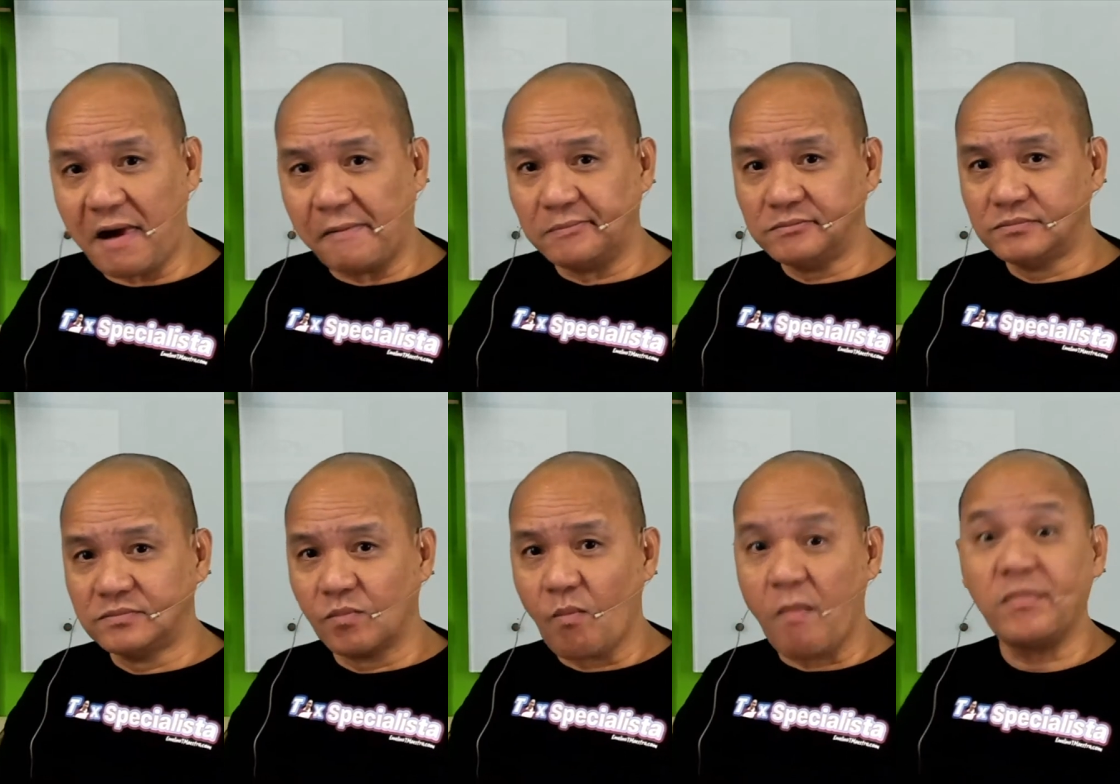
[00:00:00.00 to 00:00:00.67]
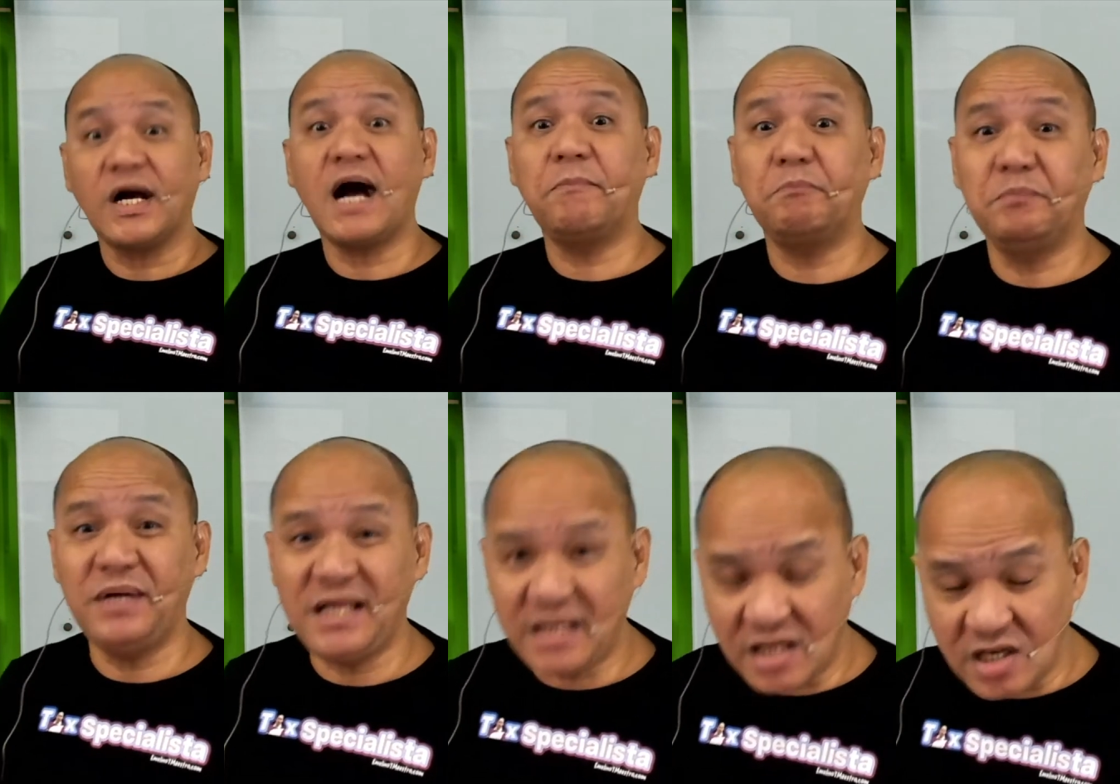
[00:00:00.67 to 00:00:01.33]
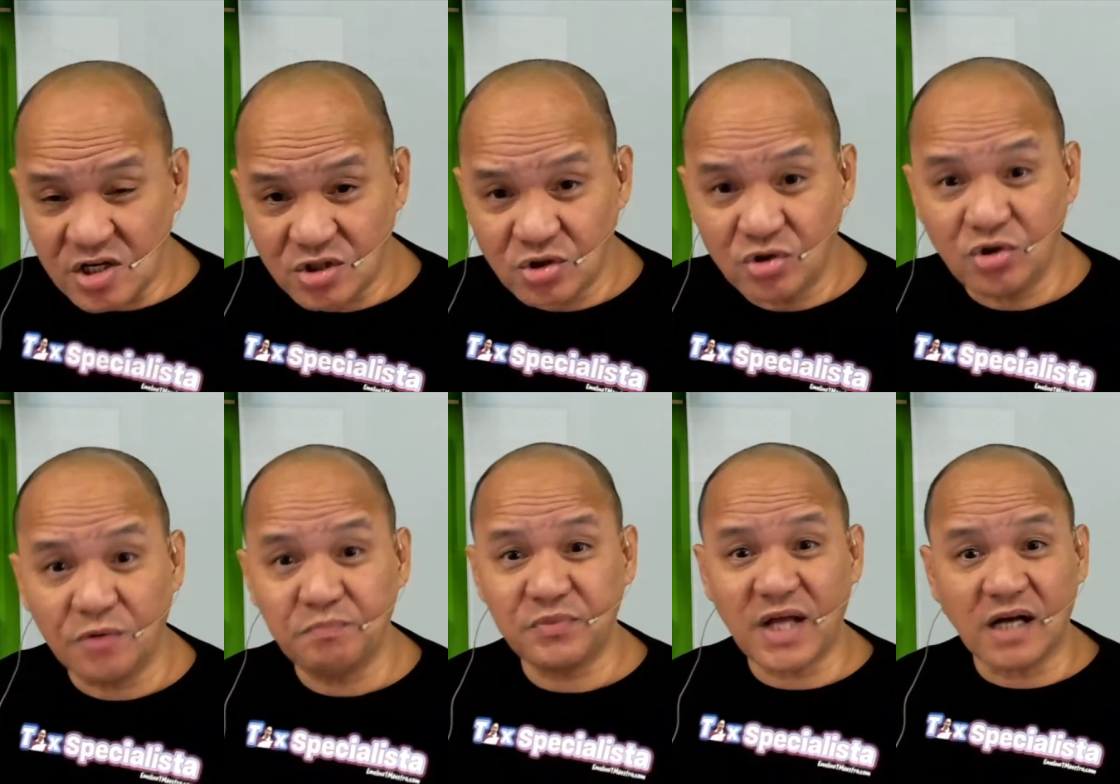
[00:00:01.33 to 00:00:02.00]
Eh. Application
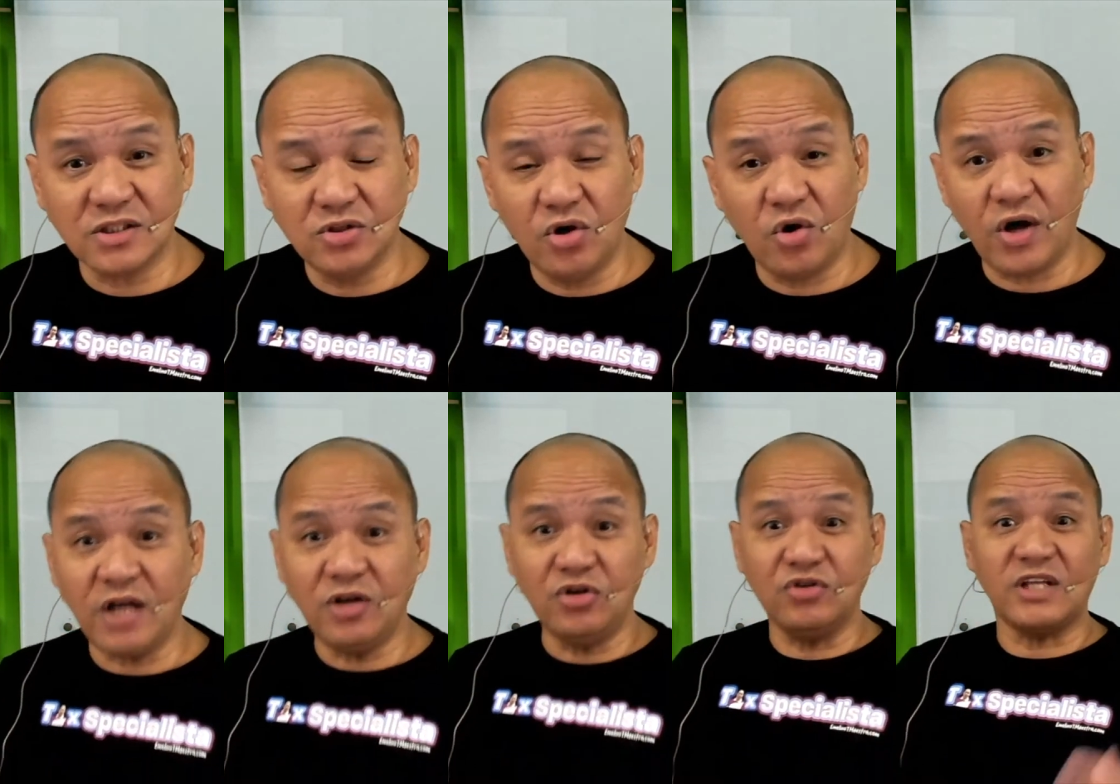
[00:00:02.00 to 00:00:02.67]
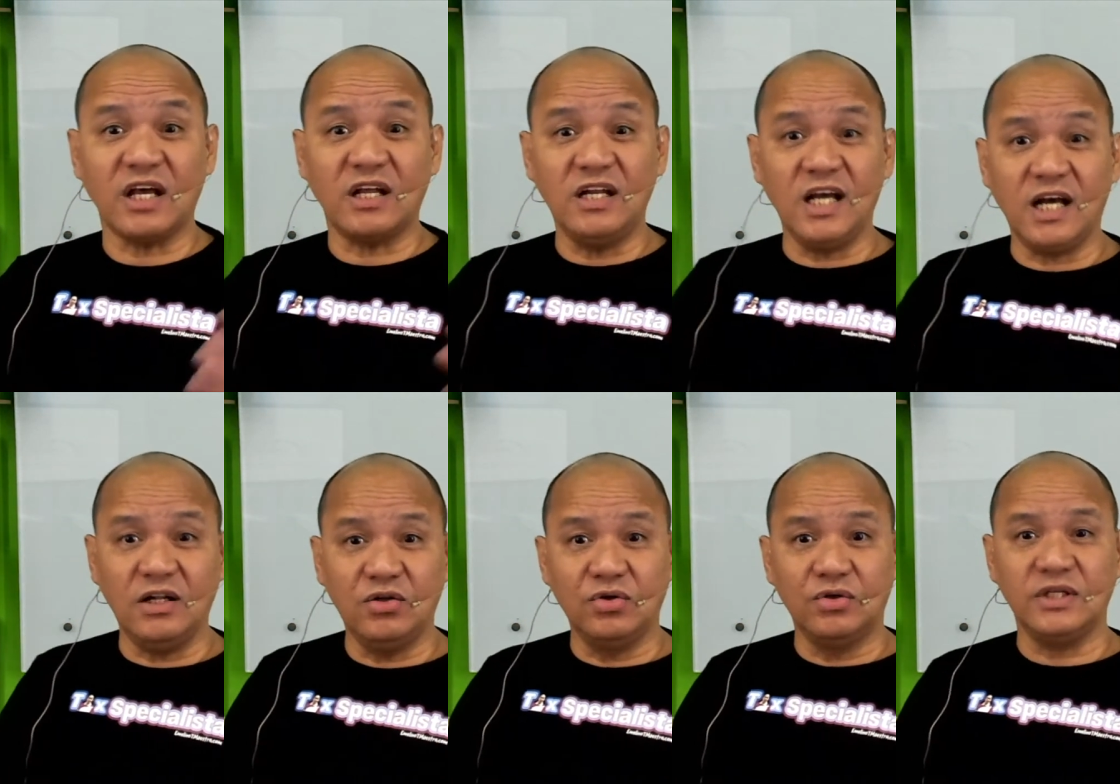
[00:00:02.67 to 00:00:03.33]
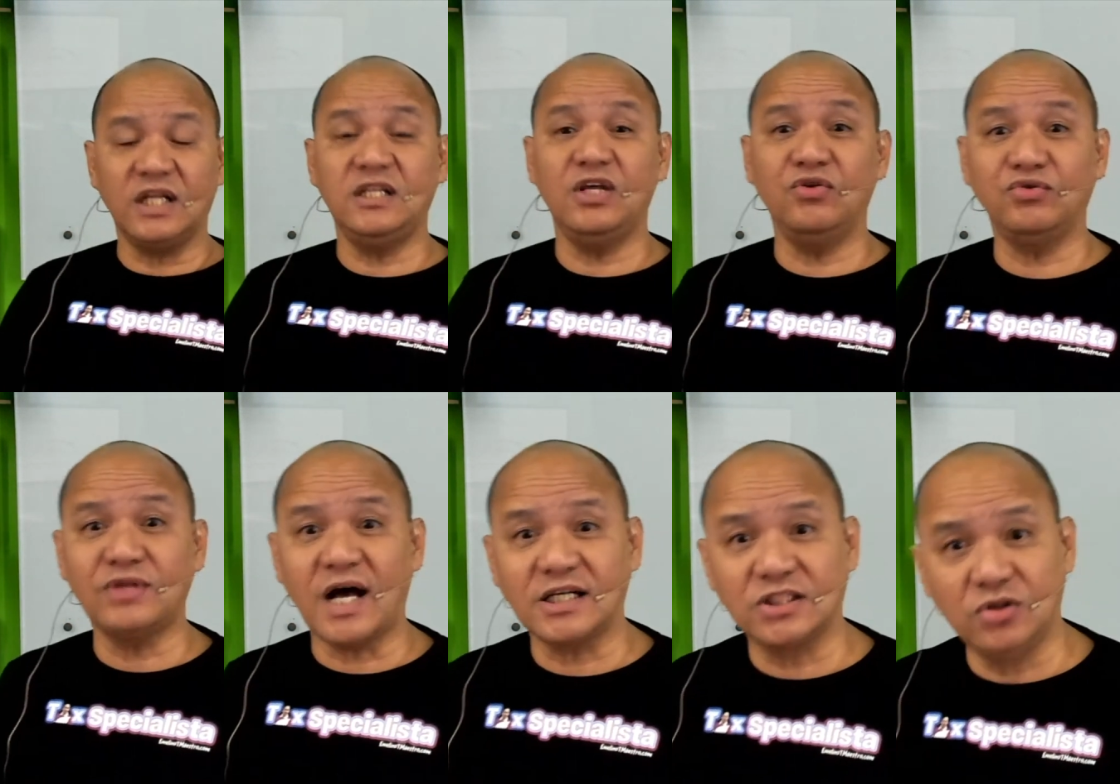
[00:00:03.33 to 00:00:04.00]
of tax law. Eh ano yung technical doon? Eh di yung
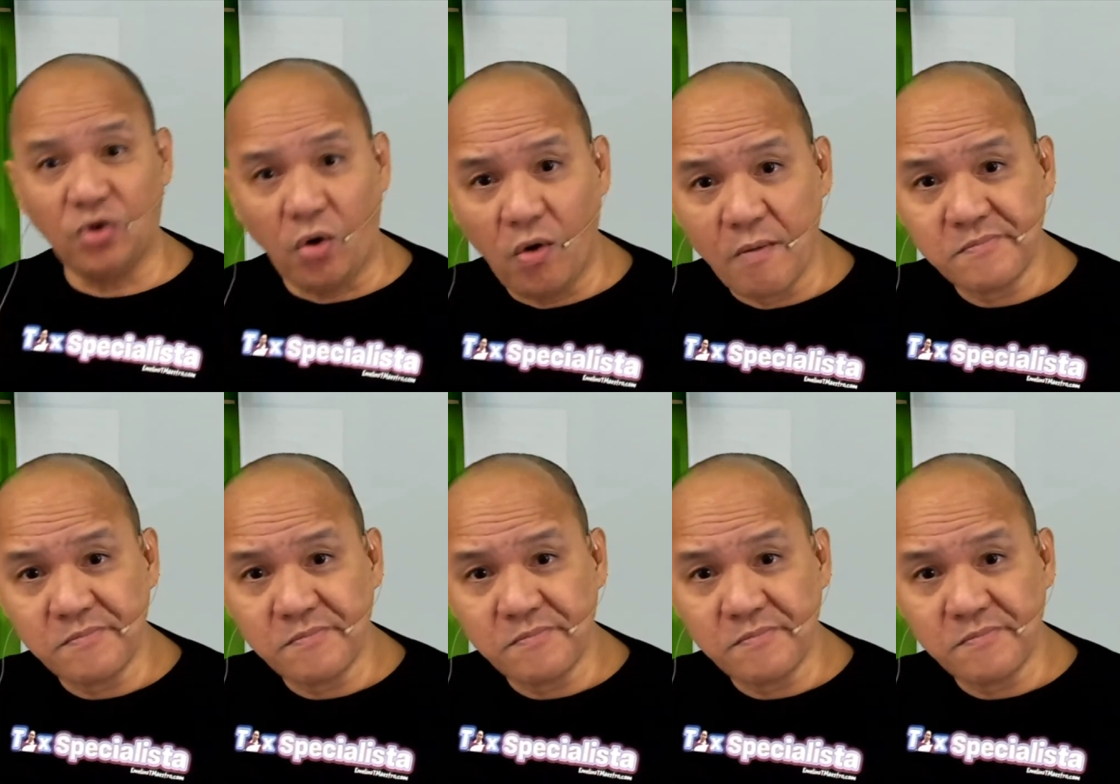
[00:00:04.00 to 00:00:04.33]
tax law.